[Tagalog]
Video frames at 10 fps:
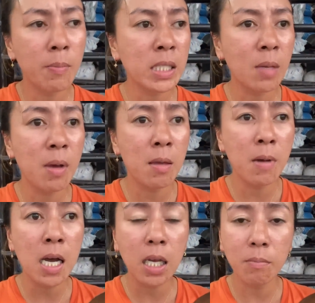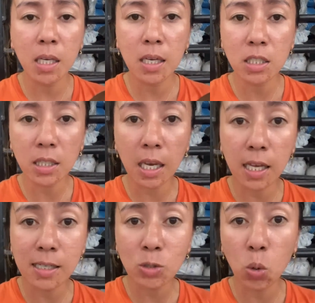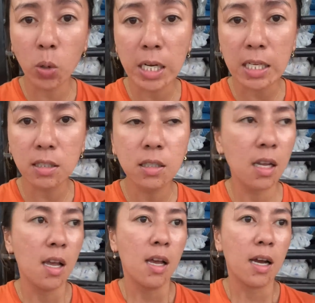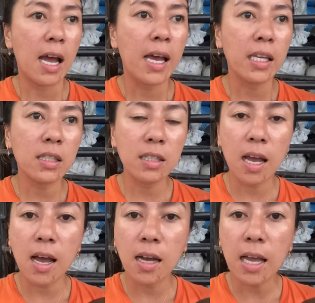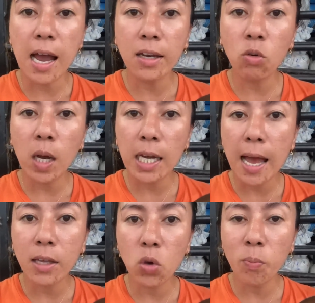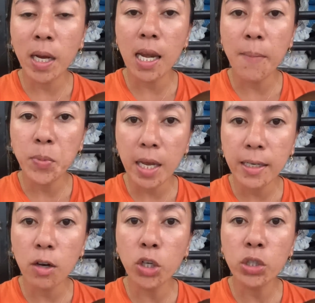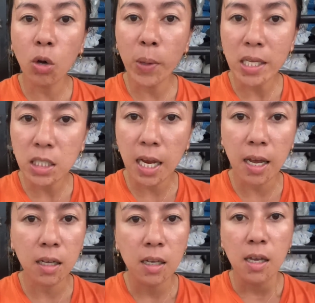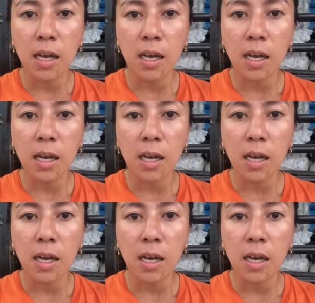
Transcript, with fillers: Basta may mga kaibigan siya talagang solid kahit na gaano kalayo, pag alam niyang on the way siya,